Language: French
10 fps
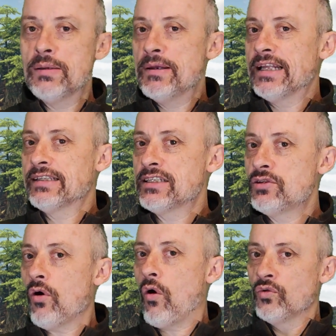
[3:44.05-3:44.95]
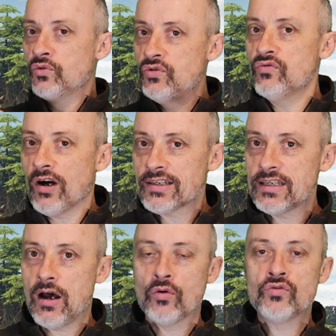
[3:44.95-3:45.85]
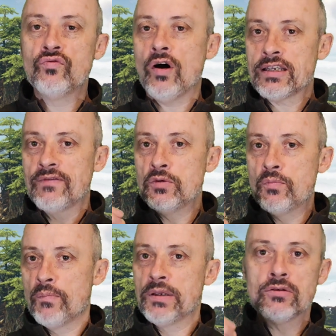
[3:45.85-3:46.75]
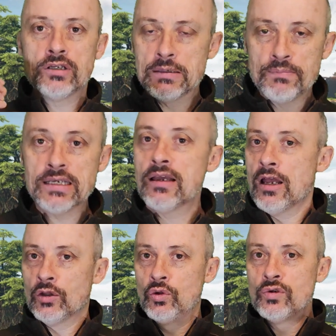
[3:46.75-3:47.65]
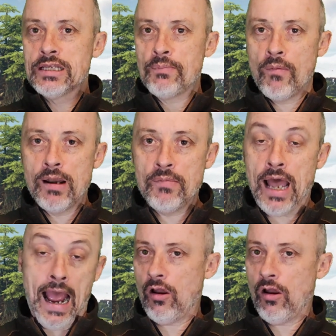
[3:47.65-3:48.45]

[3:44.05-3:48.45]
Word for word: Les bêta-testeurs ont dû voir ça, ont dû voir qu'il y avait du popping, du clipping, tous ces problèmes-là.